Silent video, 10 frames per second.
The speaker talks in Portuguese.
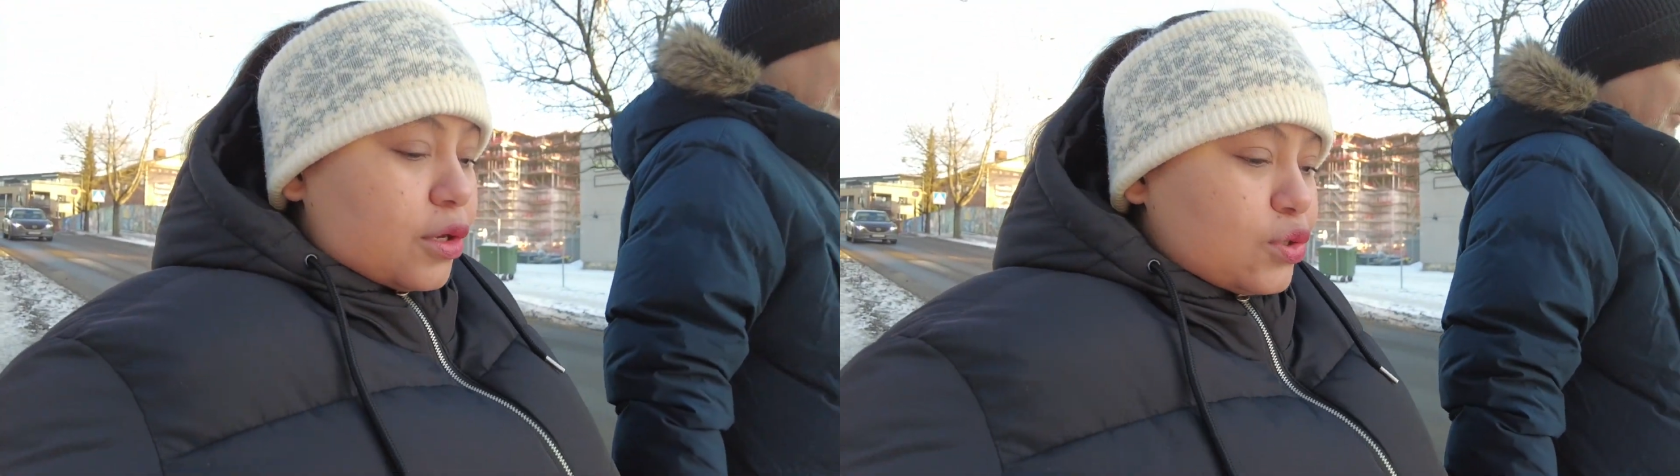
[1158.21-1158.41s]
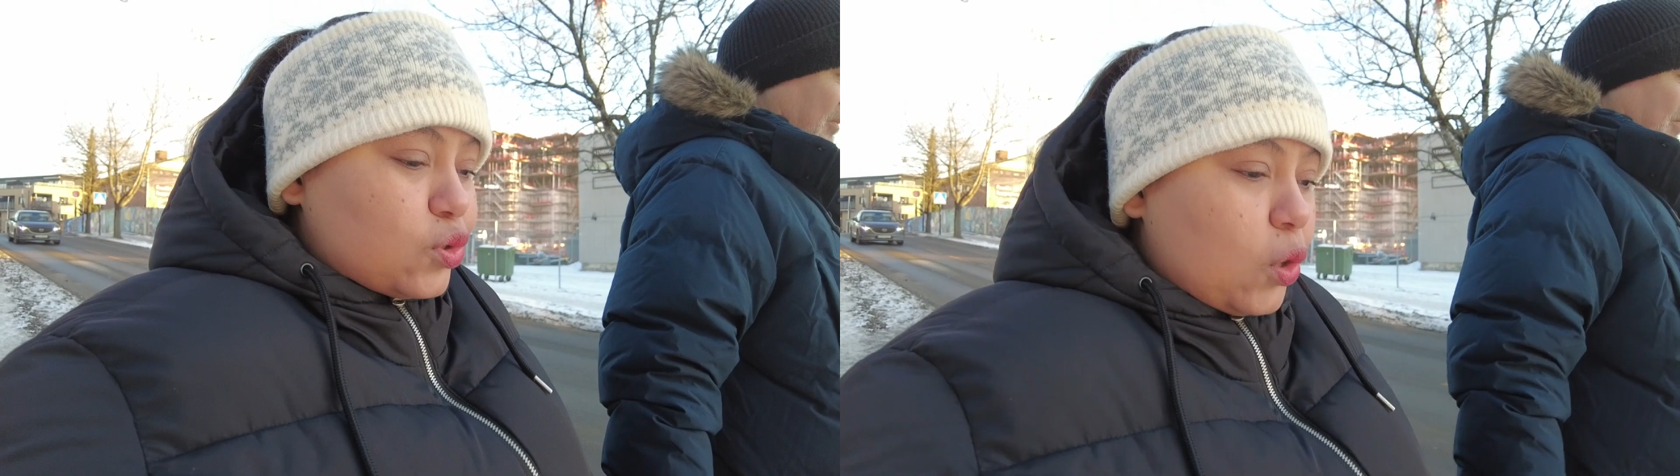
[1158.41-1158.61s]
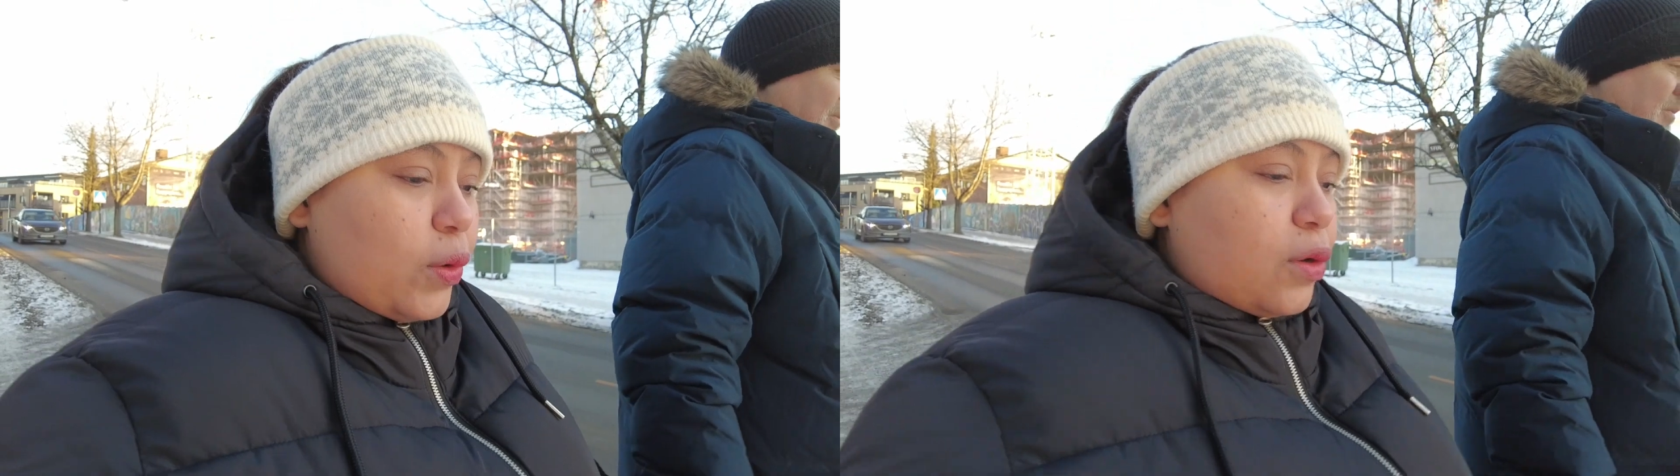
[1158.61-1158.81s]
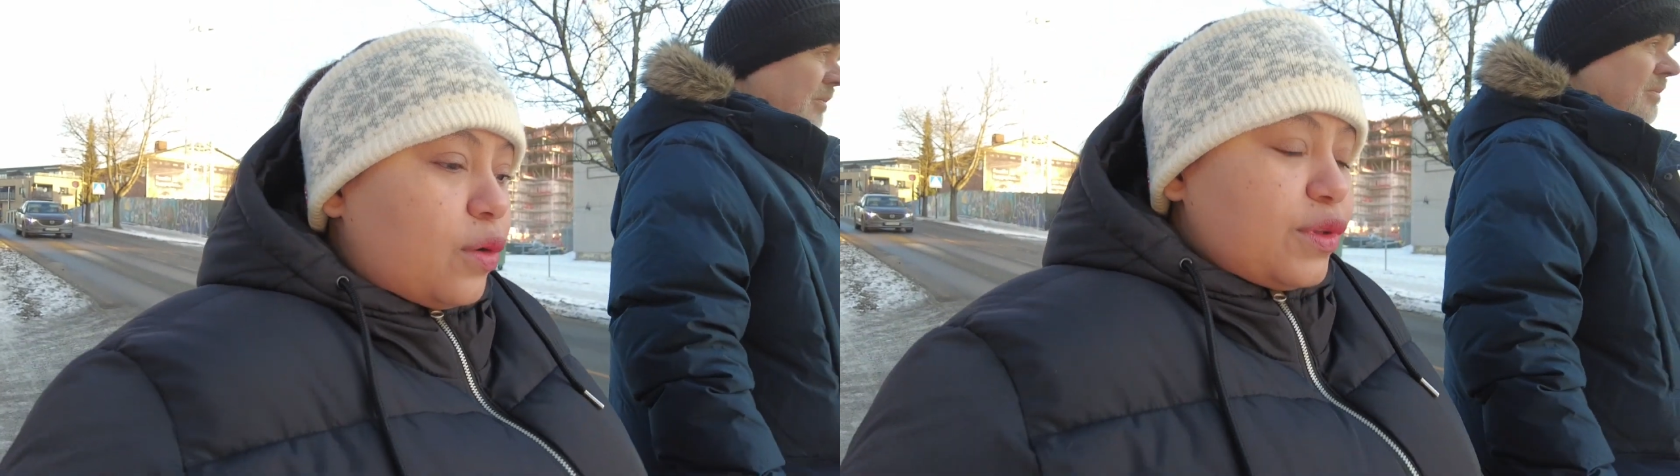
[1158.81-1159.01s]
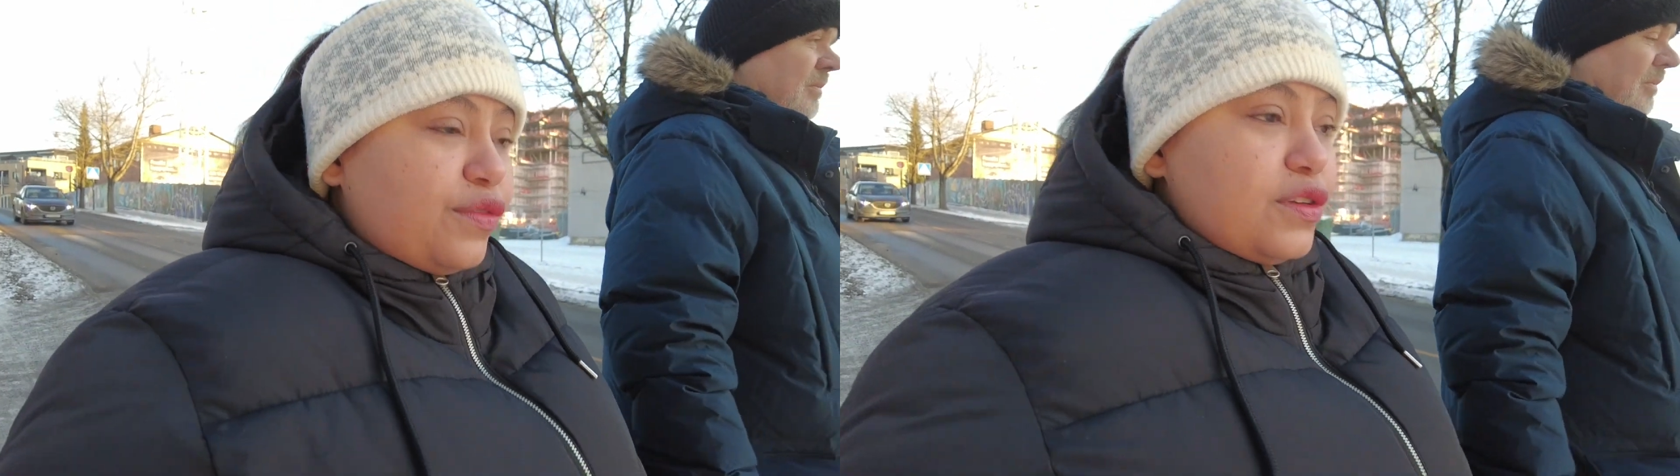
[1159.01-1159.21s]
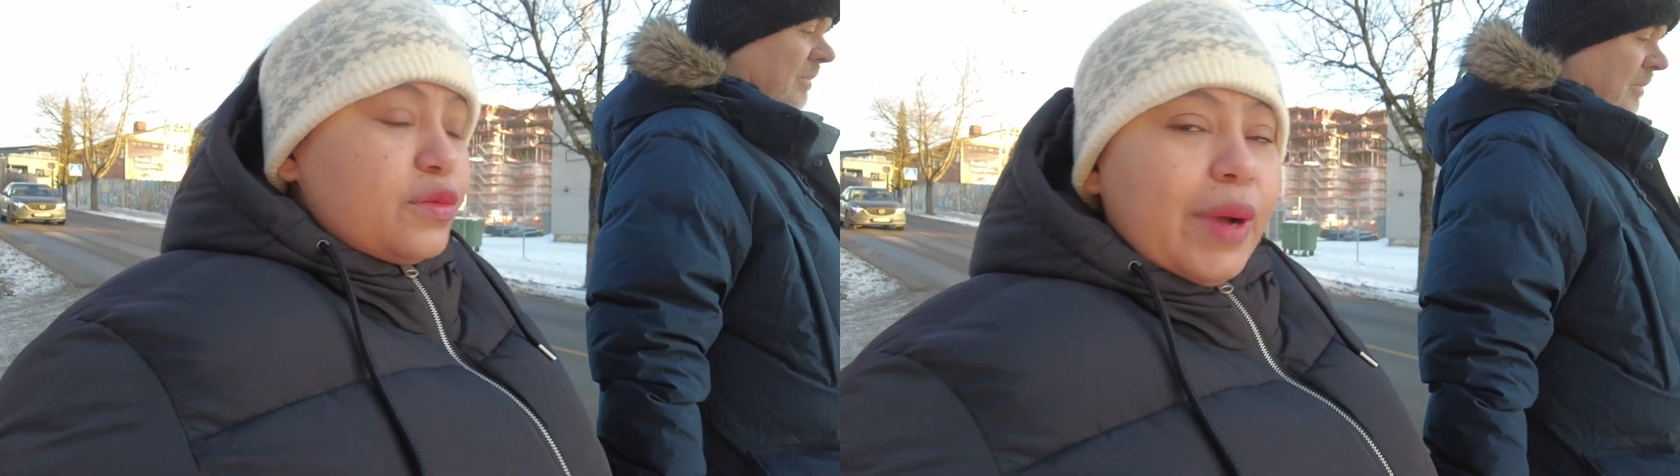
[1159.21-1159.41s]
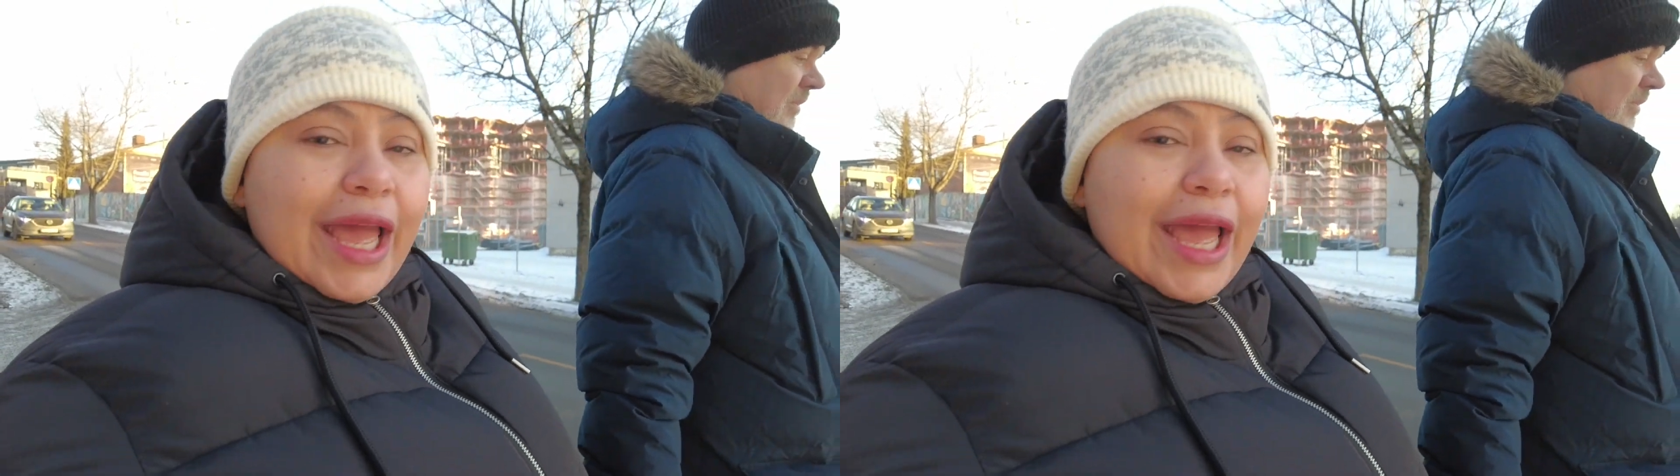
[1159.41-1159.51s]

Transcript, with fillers: soa como se fosse uma